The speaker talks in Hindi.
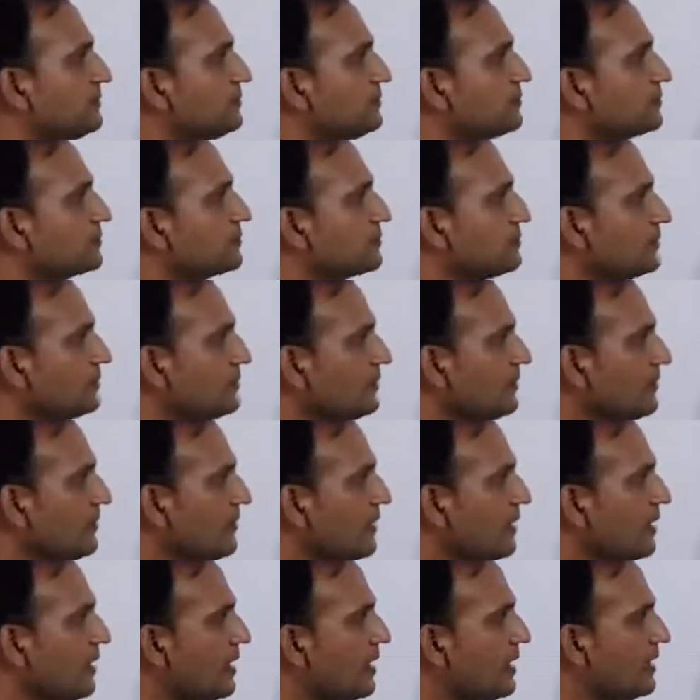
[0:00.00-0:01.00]

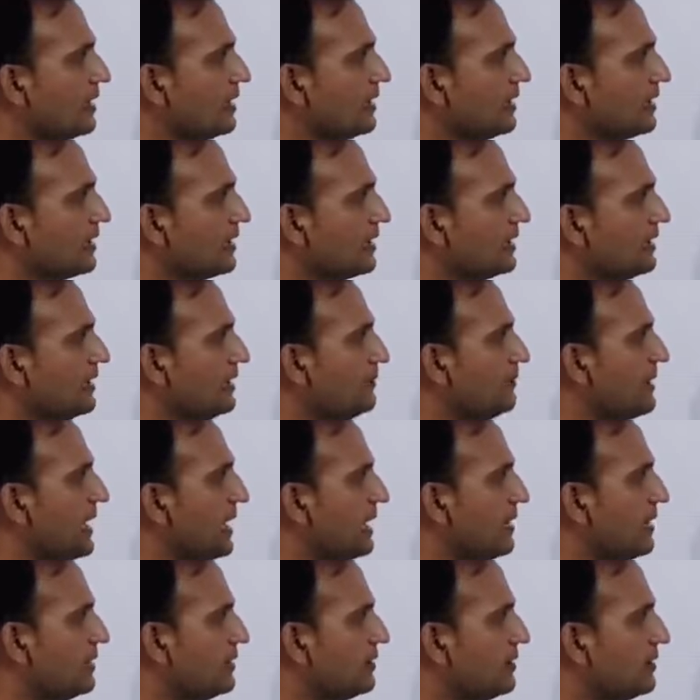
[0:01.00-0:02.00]
यानी कि दी
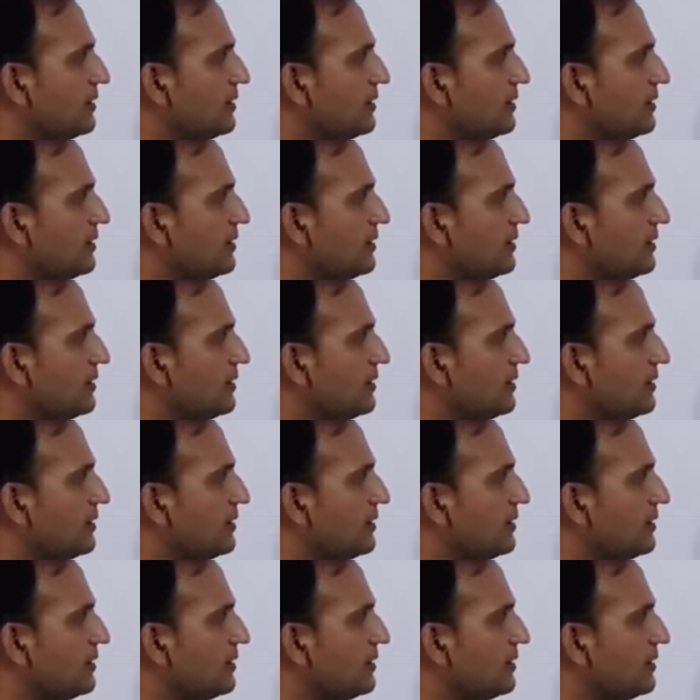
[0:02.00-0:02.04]
बैल